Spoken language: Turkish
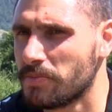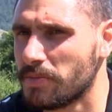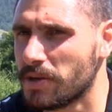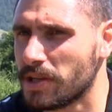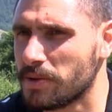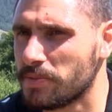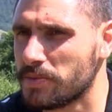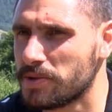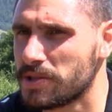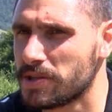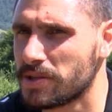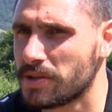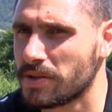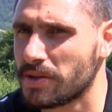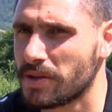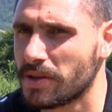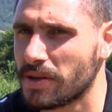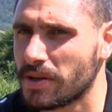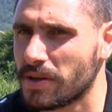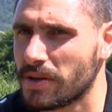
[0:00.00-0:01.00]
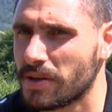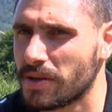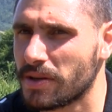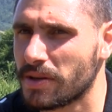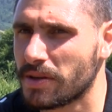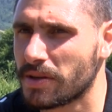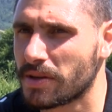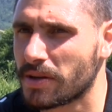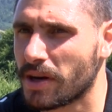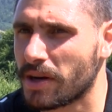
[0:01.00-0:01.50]
benim için
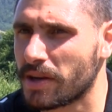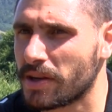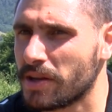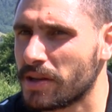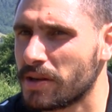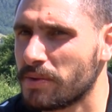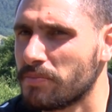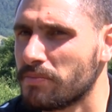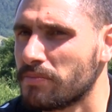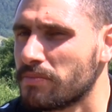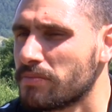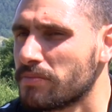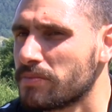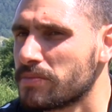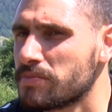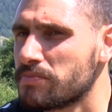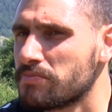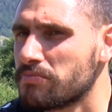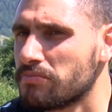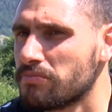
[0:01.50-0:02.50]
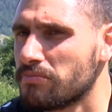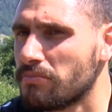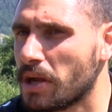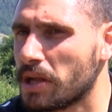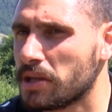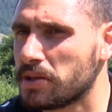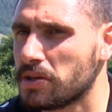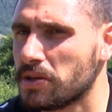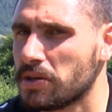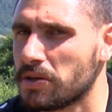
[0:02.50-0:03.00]
e, kariyerim
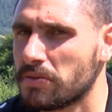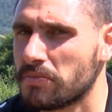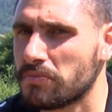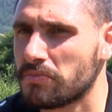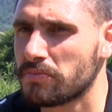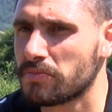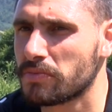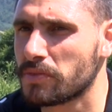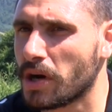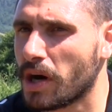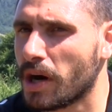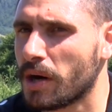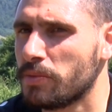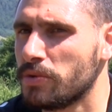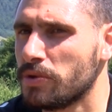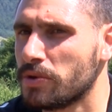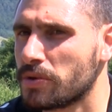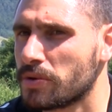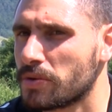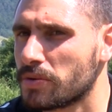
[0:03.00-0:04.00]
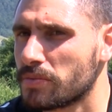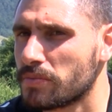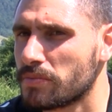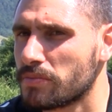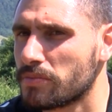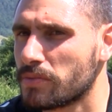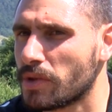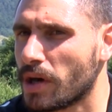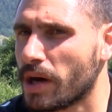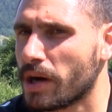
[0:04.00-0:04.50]
belki daha büyük,
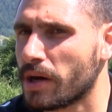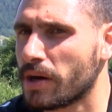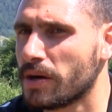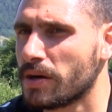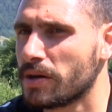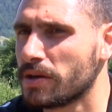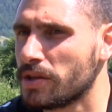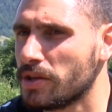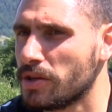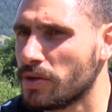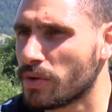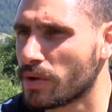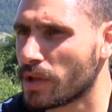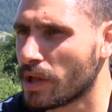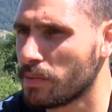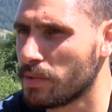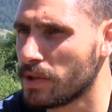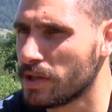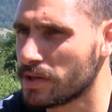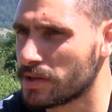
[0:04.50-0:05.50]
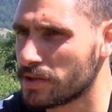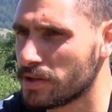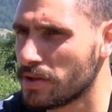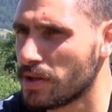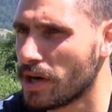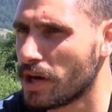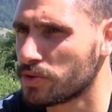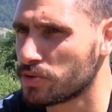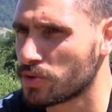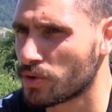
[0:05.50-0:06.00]
daha iyi olabilirdi.
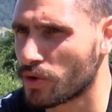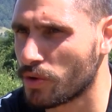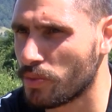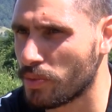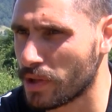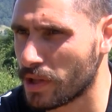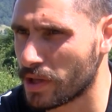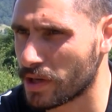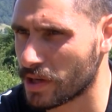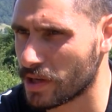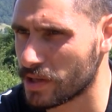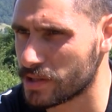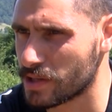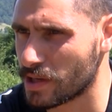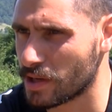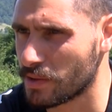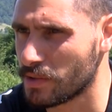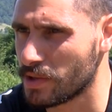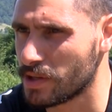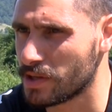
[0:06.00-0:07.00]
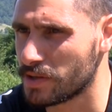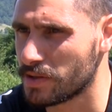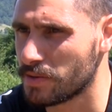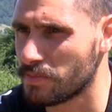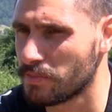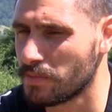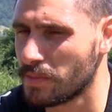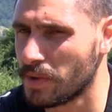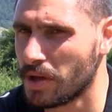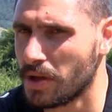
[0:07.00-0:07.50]
Daha çok kupalar
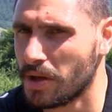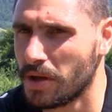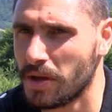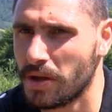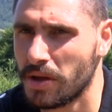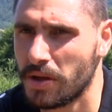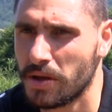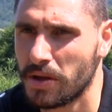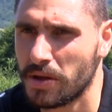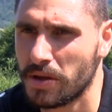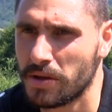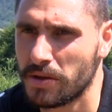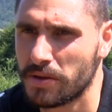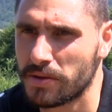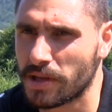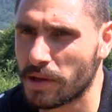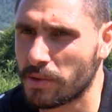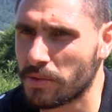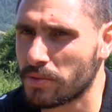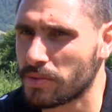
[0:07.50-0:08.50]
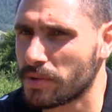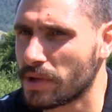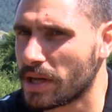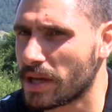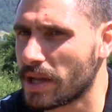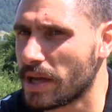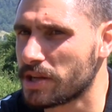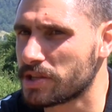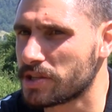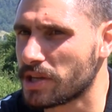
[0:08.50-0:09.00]
kazanabilirdim. Tabii
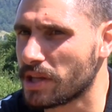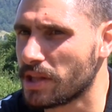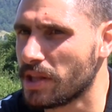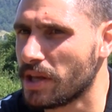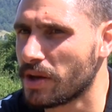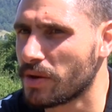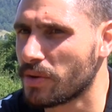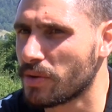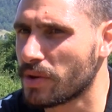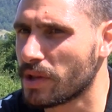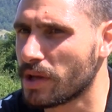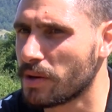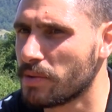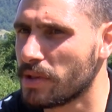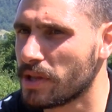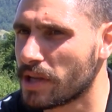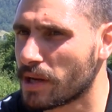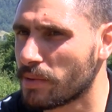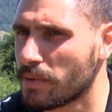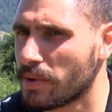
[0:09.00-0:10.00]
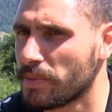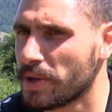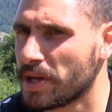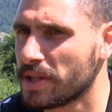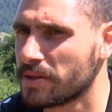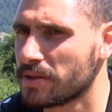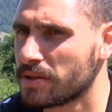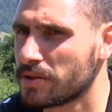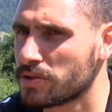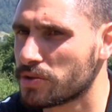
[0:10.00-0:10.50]
bunlar her şeyde olabilir ama
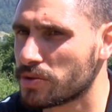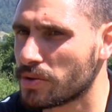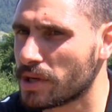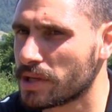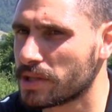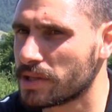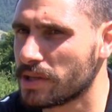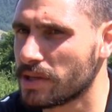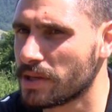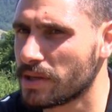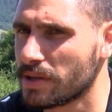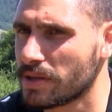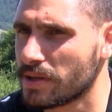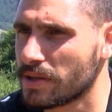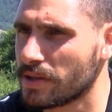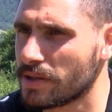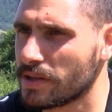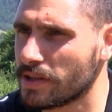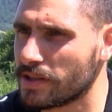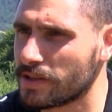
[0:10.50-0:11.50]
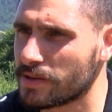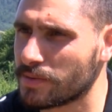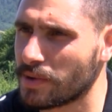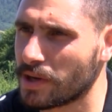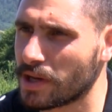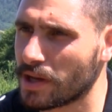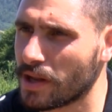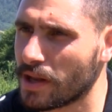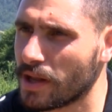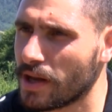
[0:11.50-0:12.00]
ben şu anki
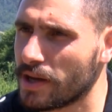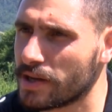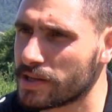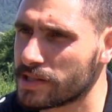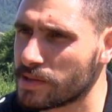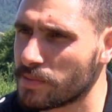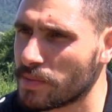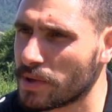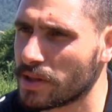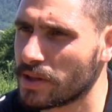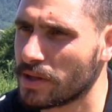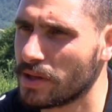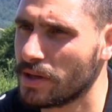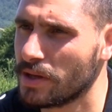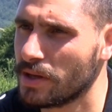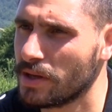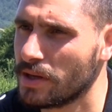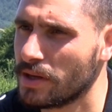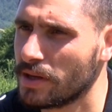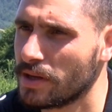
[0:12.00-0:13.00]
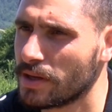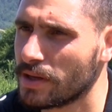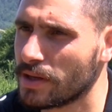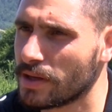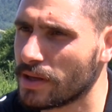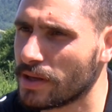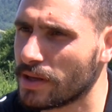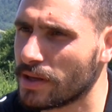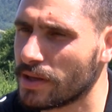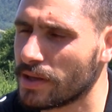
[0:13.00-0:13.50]
itibariyle her zaman
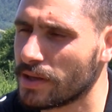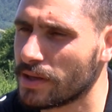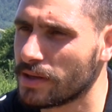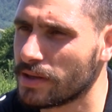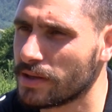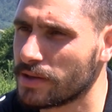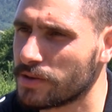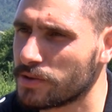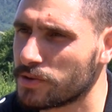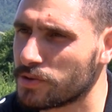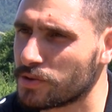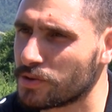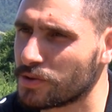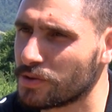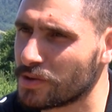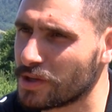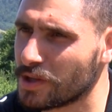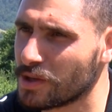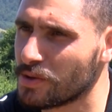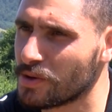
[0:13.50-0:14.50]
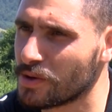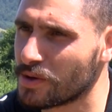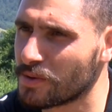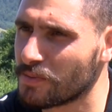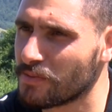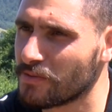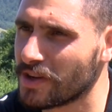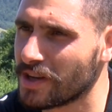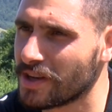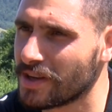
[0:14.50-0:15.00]
e, şükür
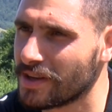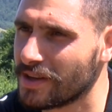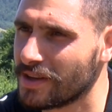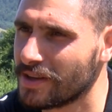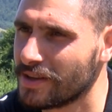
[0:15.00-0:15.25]
ediyorum ve